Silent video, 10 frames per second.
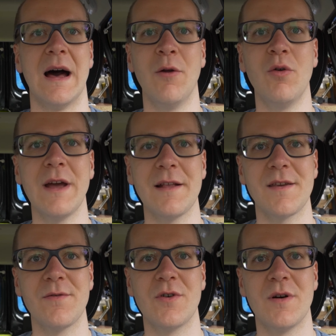Hallo und
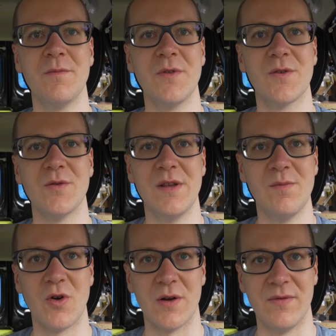herzlich willkommen zu
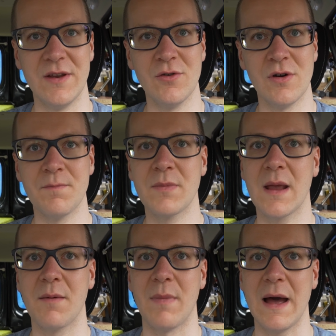diesem neuen Video.
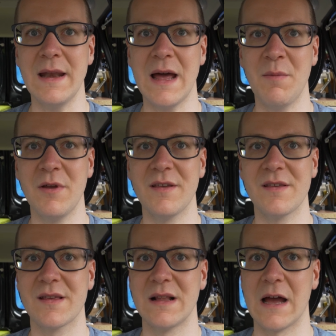Mein Name
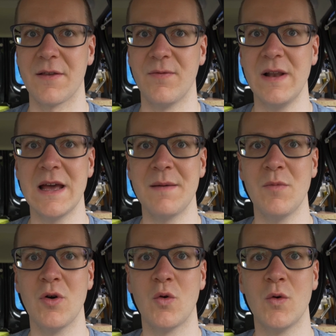ist Lars
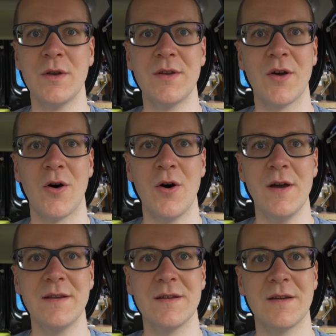Wilhelm und
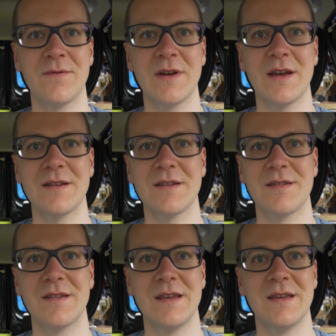heute wird
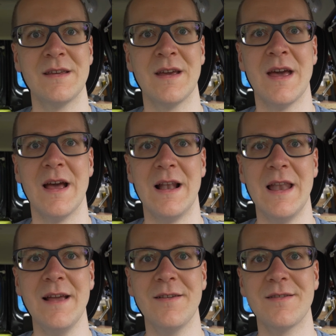es die
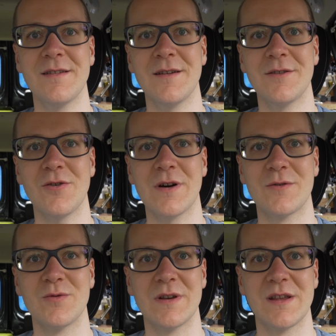längste
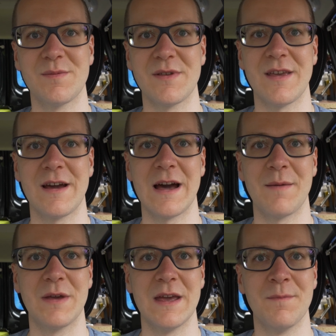Docker-Tour, die es bisher
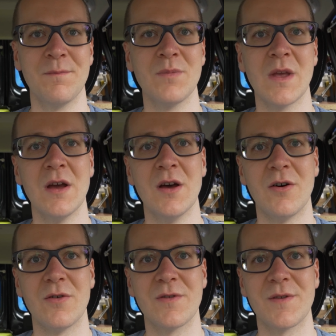gab, geben.
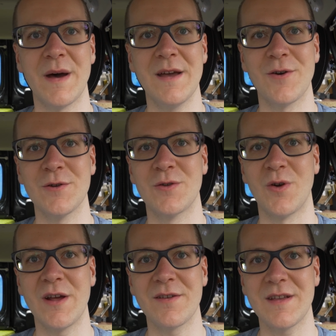Und zwar ist heute
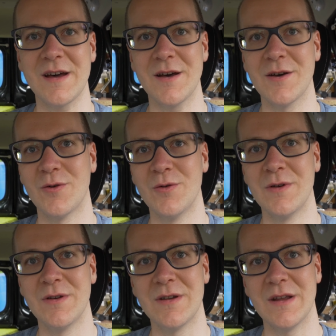Donnerstag
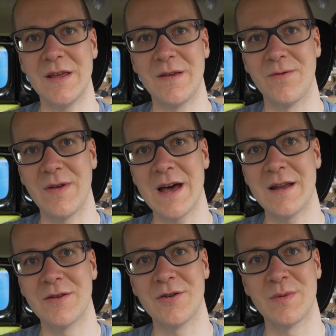und ich
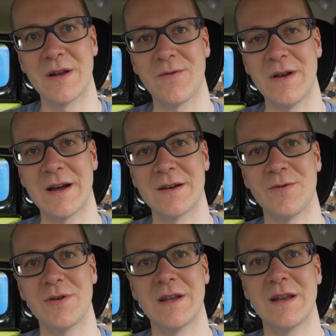werde über das verlängerte
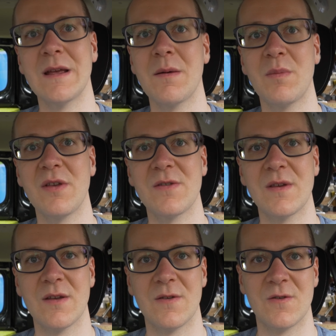Wochenende
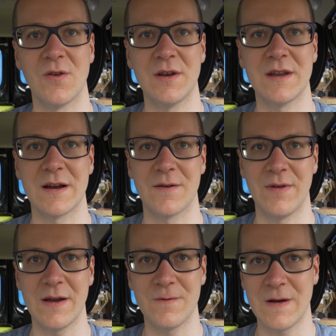bis Sonntag
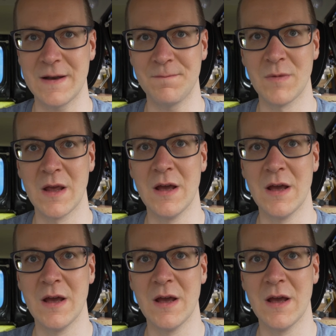wegfahren.